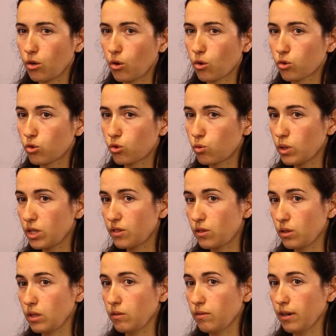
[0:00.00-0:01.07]

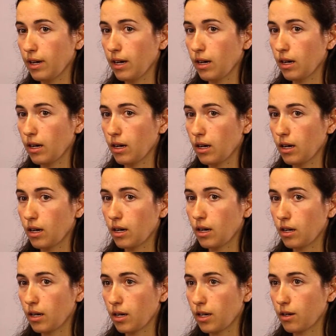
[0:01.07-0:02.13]
ensuite, il
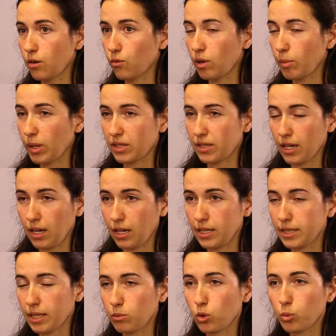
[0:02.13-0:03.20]
va, on va passer à
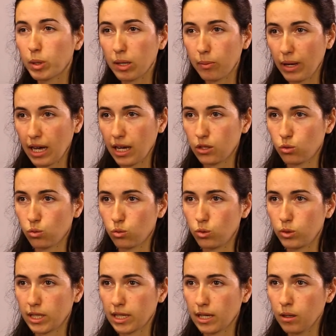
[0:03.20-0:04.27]
l'étape de préparation du
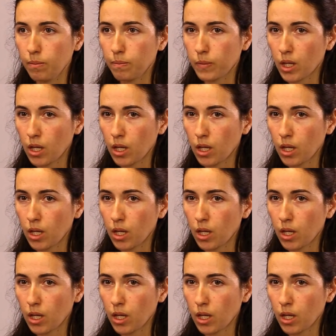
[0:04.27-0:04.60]
terrain.